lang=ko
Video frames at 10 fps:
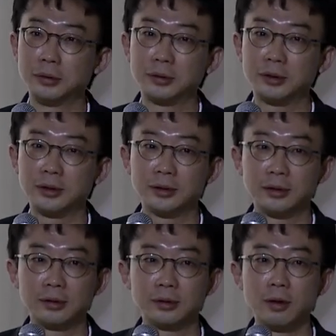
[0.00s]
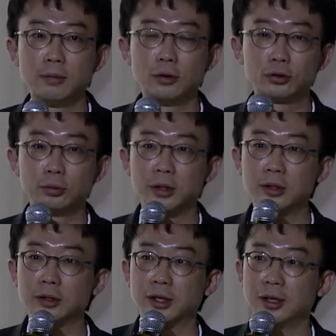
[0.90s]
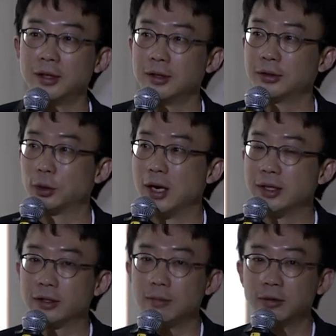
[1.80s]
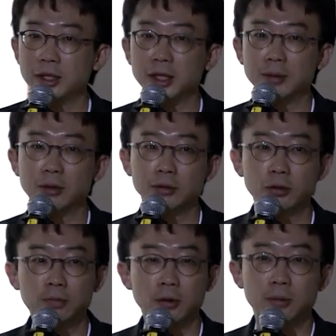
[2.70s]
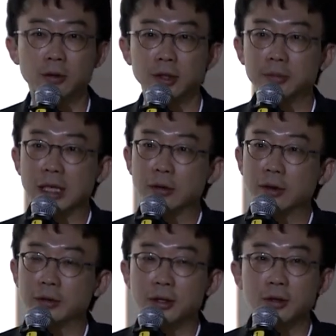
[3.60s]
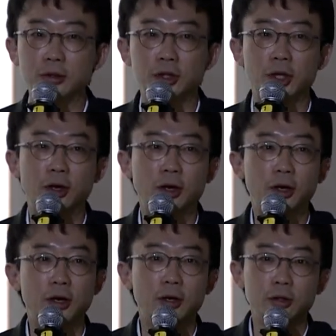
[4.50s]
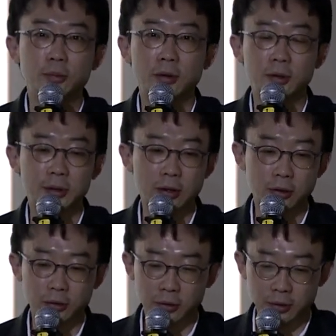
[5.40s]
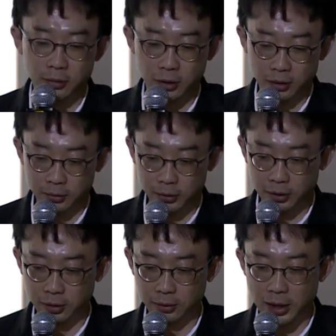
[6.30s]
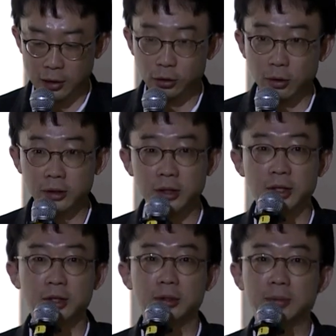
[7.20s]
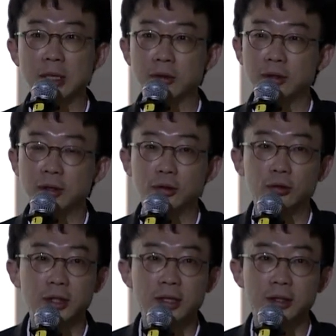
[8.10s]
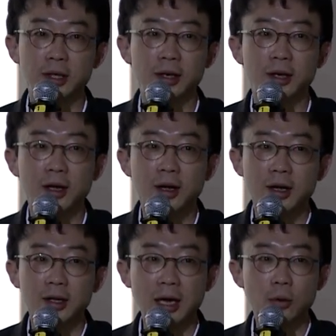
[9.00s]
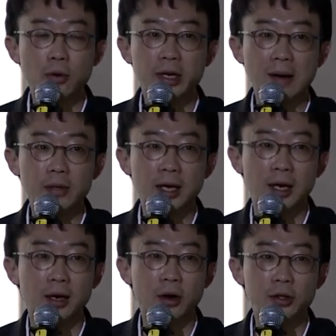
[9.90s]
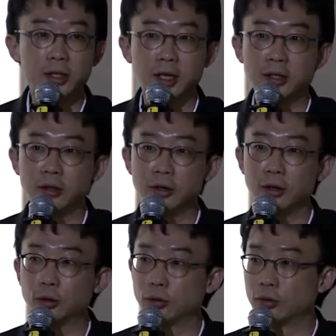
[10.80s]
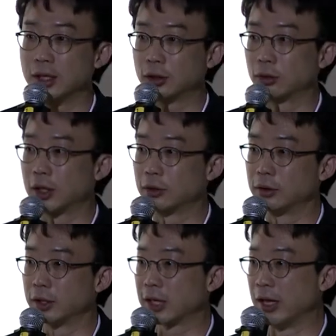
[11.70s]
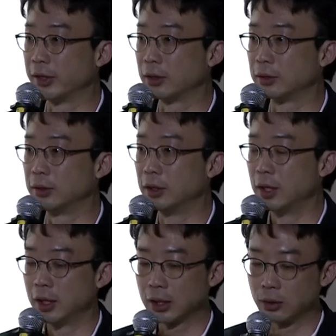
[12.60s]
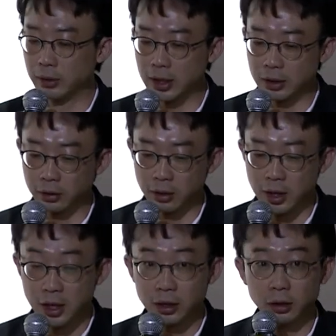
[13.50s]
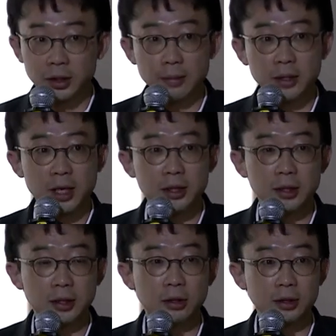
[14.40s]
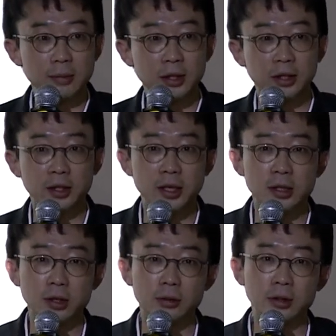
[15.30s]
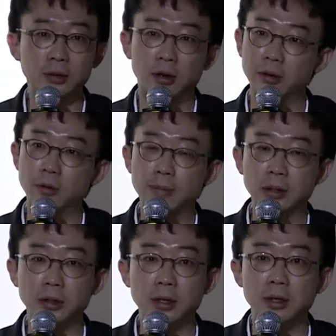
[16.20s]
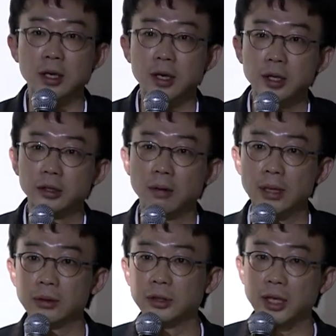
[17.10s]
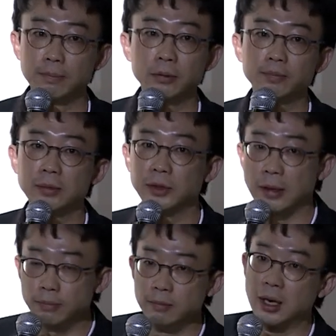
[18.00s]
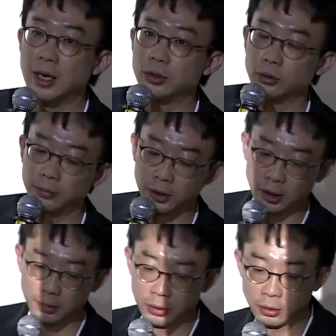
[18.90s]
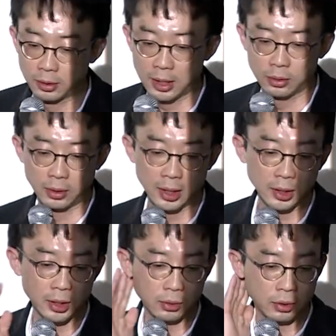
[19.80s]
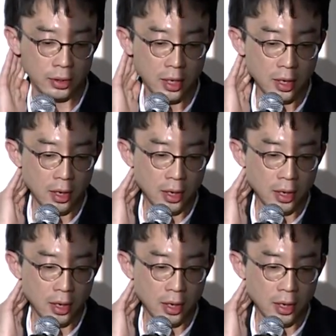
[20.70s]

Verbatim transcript: 어, 선물로 주면은 제일 좋아하는 선물이 이제 뭐 슈퍼볼 입장권 이런 거 주죠. 슈퍼볼 입장권 또는 뭐 뭐죠? 야구 월드 시리즈 입장권 이런 거 줄 때 있는데 다 공개합니다. 어느 회사에서 이런 거 줬, 누구한테 줬다고. 그래서 간다고. 다 공개하고요. 그것 때문에 사실 그것 때문에 딜이 되는 경우는 거의 못 봤고요. 정말로 그 제품 제품만 가지고 이제 비교를 하고 하게 되고